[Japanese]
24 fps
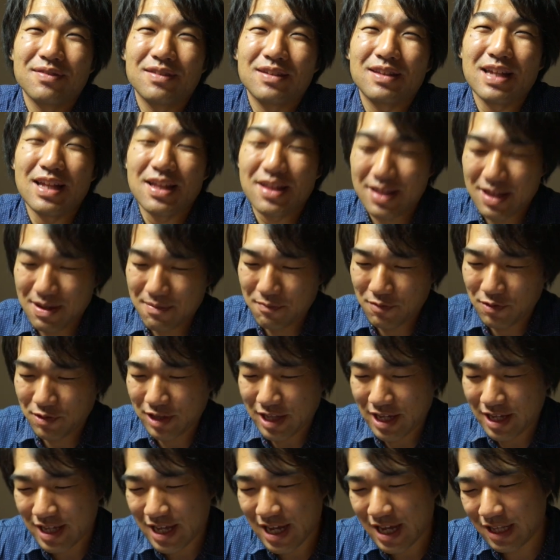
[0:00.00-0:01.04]
全然問
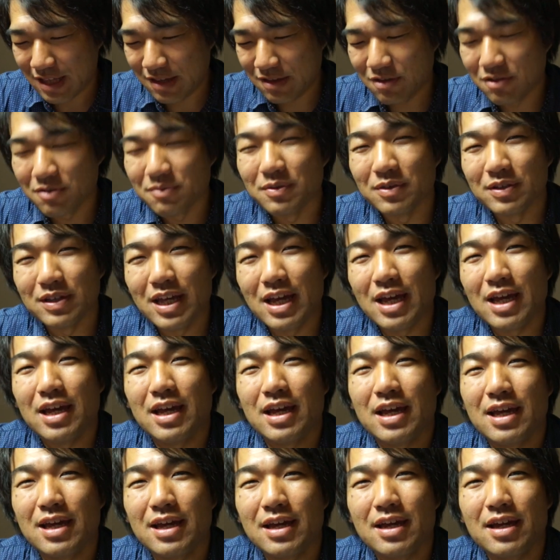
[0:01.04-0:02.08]
題ないと思うね。
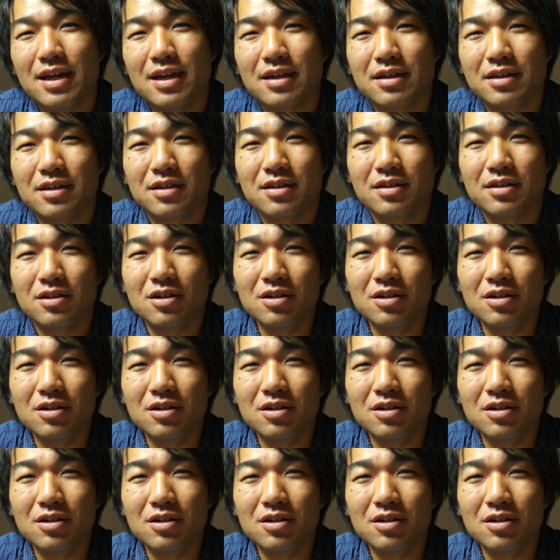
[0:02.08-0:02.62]
えー、